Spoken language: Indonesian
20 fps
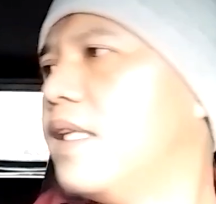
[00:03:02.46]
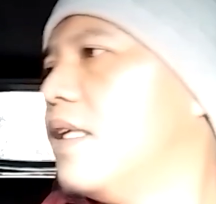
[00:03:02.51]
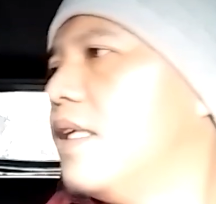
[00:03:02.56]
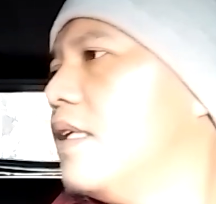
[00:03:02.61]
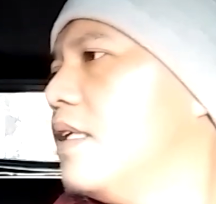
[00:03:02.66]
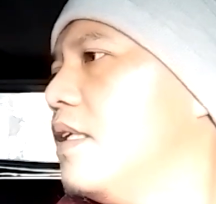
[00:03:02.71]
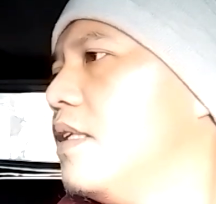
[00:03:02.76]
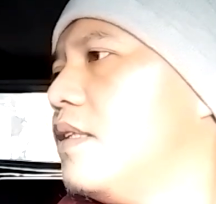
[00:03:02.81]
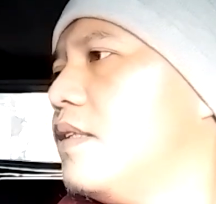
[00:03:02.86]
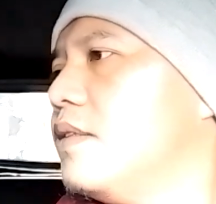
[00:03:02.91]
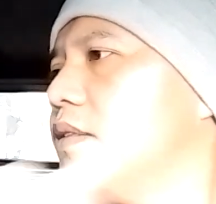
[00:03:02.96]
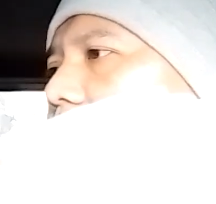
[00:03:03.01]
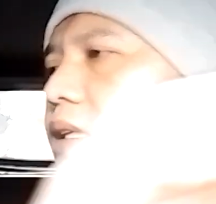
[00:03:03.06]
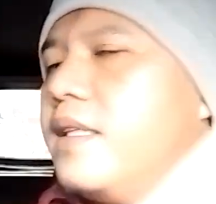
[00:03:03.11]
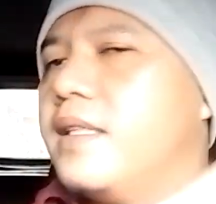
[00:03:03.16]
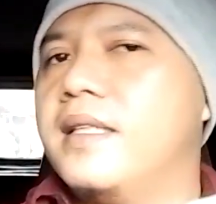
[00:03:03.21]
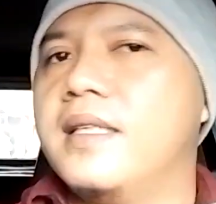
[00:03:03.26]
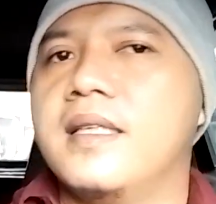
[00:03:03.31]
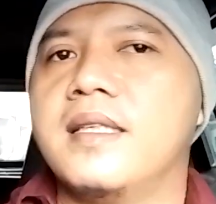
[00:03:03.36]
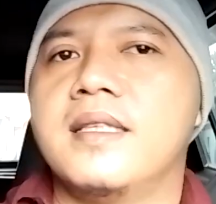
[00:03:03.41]
itu
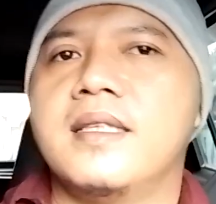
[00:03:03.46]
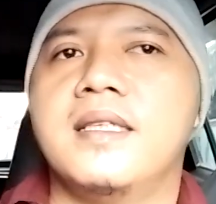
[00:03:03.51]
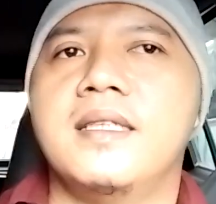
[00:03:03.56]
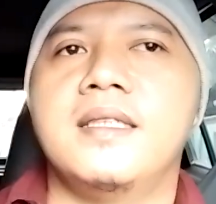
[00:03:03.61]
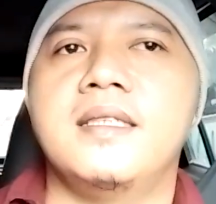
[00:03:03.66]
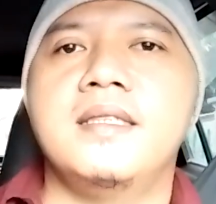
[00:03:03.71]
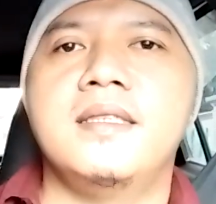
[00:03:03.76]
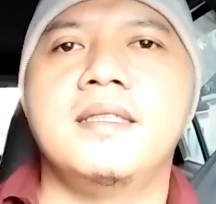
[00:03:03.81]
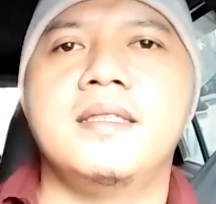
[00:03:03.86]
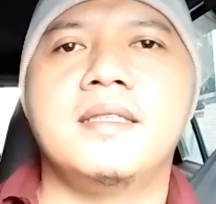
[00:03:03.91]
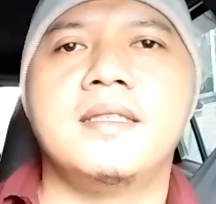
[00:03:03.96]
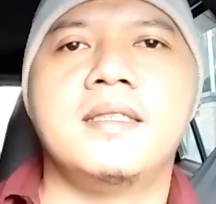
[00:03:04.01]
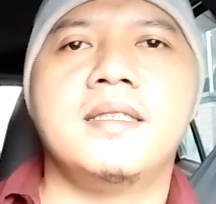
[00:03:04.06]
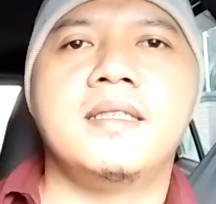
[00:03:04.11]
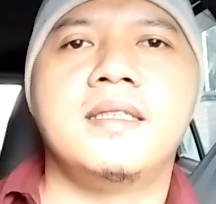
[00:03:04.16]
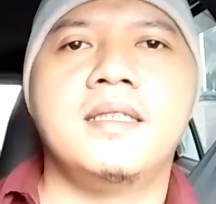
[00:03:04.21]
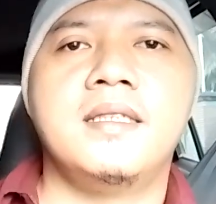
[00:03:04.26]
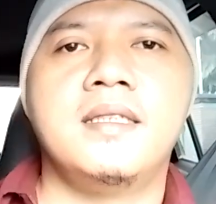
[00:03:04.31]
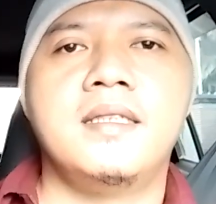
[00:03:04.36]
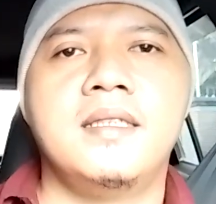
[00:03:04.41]
adalah
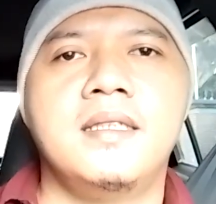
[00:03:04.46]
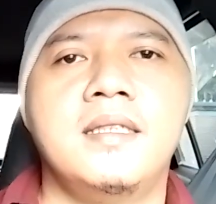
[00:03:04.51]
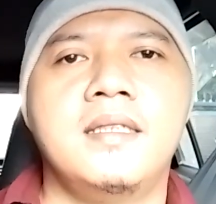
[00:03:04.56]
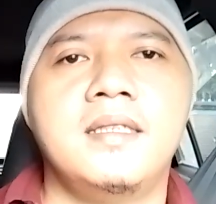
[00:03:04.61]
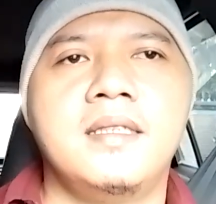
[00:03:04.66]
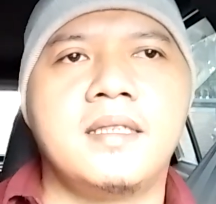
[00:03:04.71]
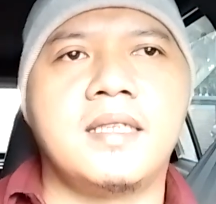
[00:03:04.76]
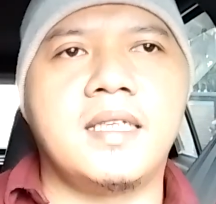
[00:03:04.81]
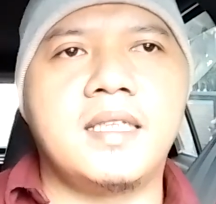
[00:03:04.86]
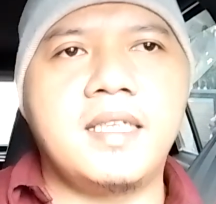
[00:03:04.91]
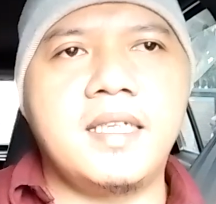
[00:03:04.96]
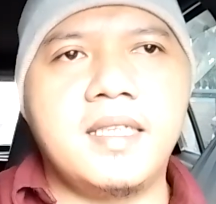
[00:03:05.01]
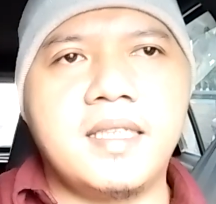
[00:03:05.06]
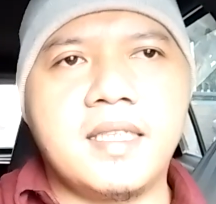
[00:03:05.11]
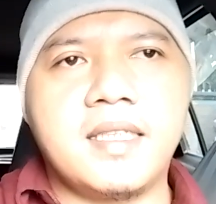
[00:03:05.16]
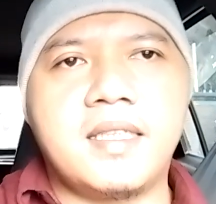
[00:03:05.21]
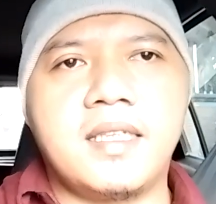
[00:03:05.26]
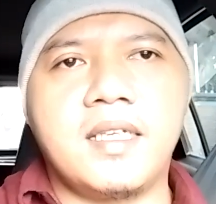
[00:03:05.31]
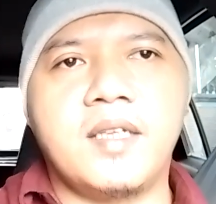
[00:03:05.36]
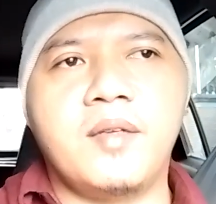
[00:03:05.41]
nanti
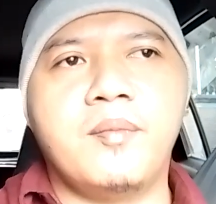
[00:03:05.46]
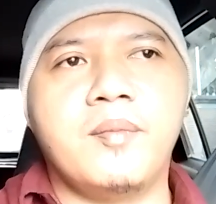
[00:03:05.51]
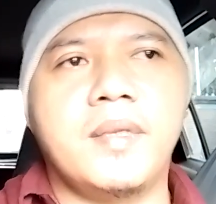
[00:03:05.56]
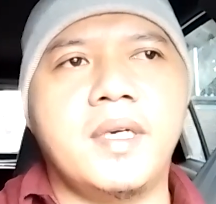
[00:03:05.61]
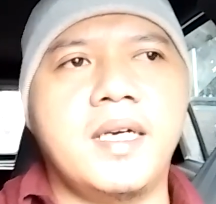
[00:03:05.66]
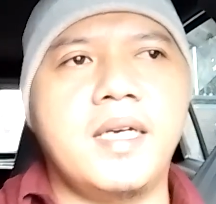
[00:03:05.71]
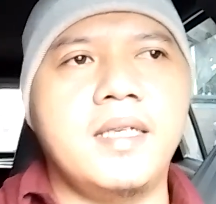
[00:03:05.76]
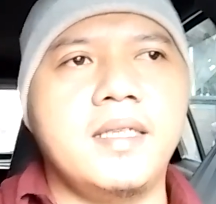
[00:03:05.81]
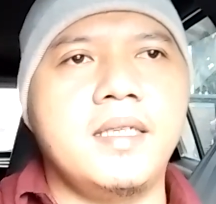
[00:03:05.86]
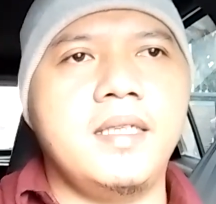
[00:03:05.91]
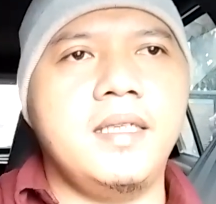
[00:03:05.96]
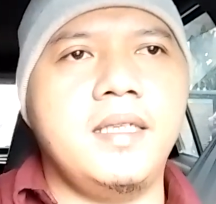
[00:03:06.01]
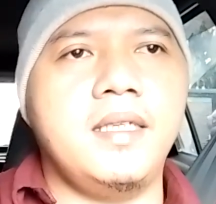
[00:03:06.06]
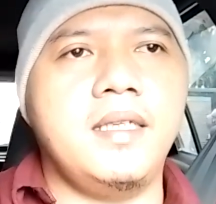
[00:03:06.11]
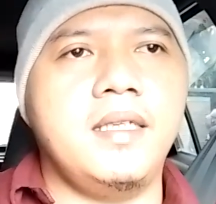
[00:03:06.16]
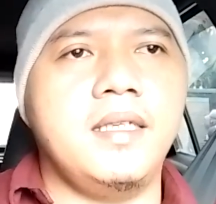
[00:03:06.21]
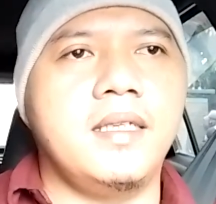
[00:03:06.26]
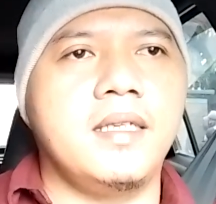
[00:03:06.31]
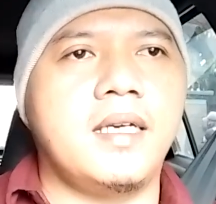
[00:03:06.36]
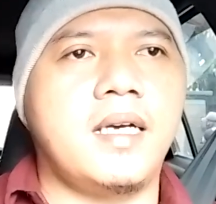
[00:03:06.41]
kita terima di
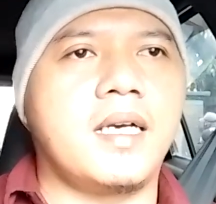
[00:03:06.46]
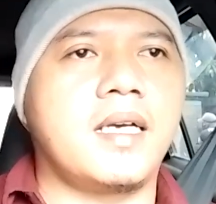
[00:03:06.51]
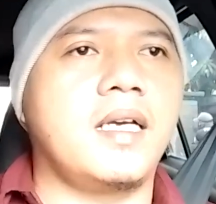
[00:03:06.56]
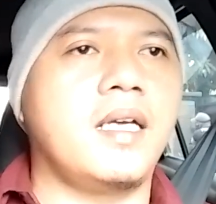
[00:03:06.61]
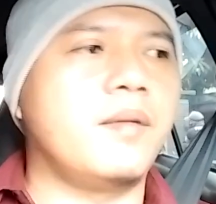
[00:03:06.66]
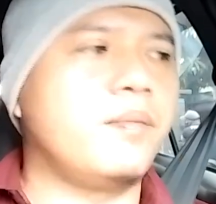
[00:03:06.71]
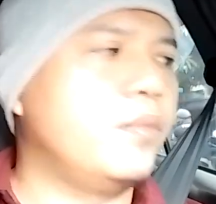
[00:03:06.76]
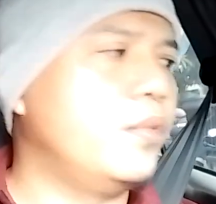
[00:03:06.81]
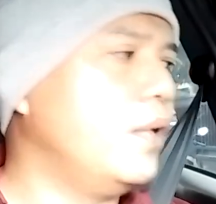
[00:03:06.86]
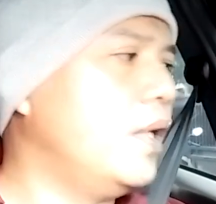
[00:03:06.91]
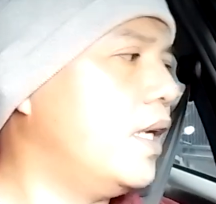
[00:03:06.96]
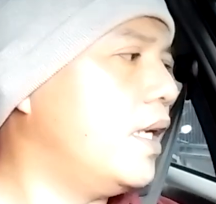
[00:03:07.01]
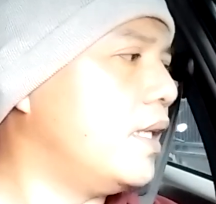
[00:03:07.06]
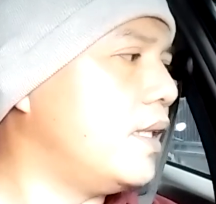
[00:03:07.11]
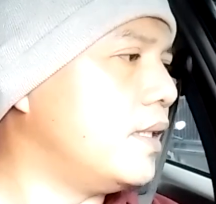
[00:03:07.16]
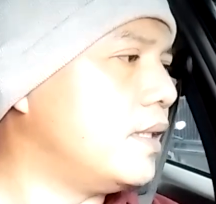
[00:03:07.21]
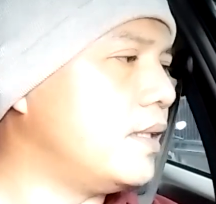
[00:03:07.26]
akhir bulan